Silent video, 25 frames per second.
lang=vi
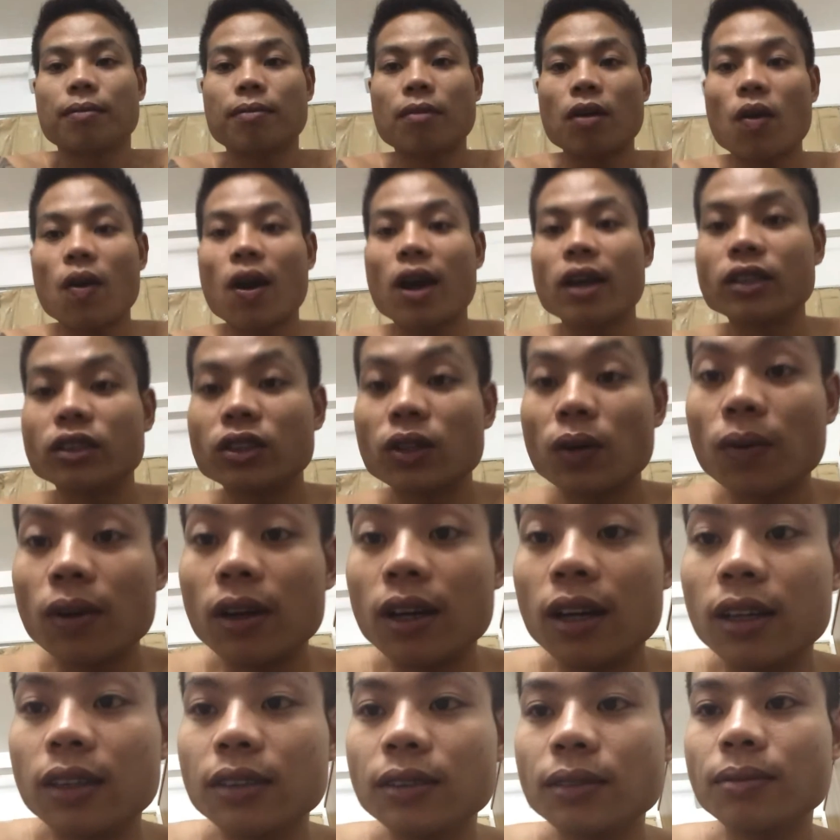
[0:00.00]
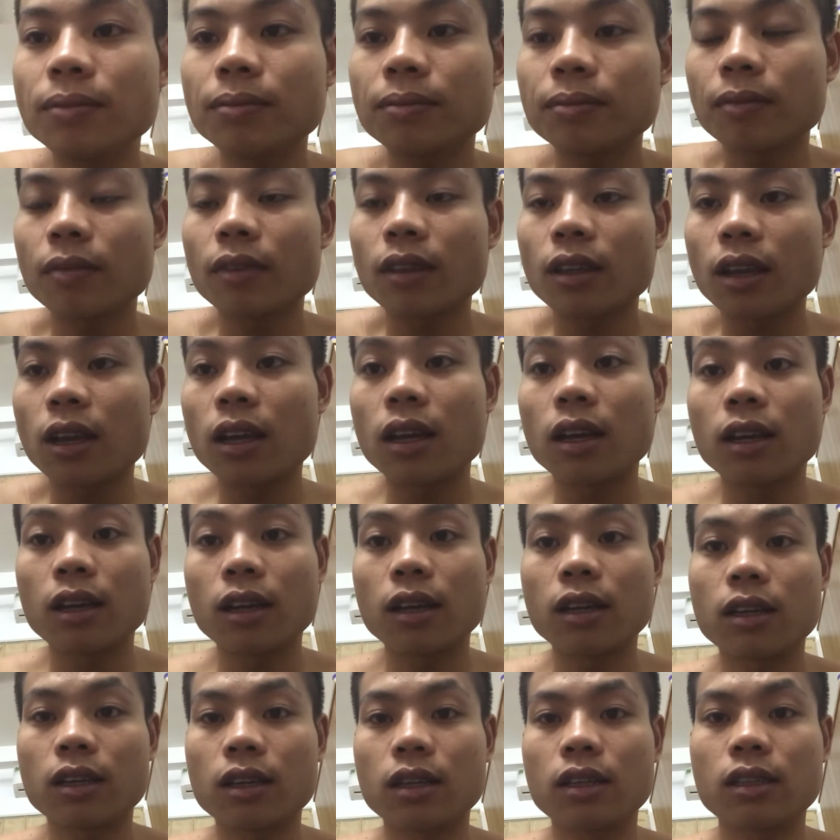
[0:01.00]
mau ăn chóng lớn
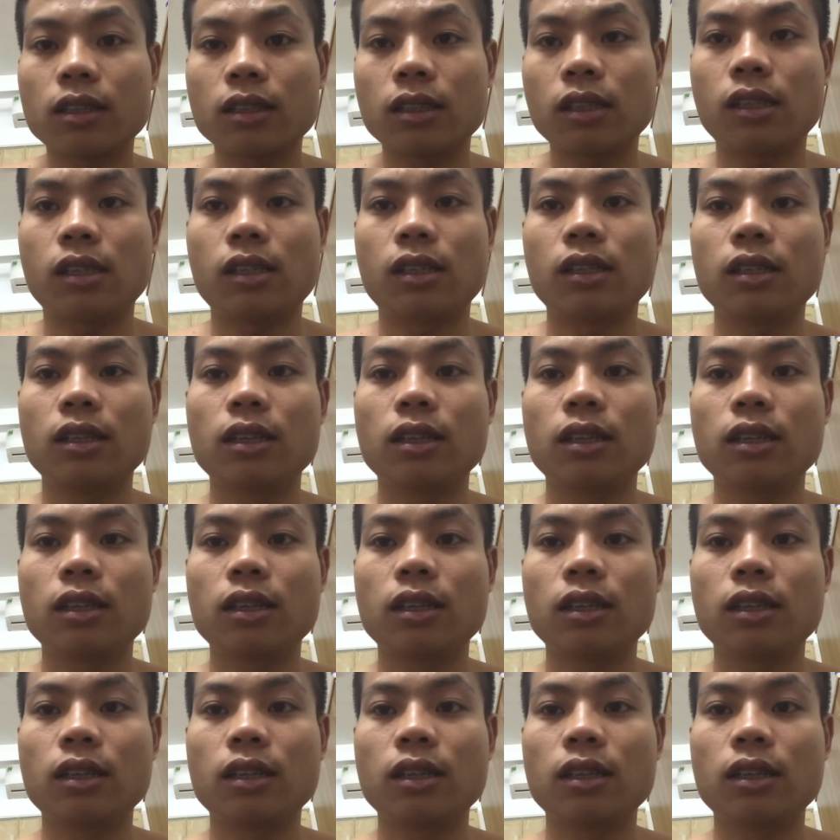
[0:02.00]
à,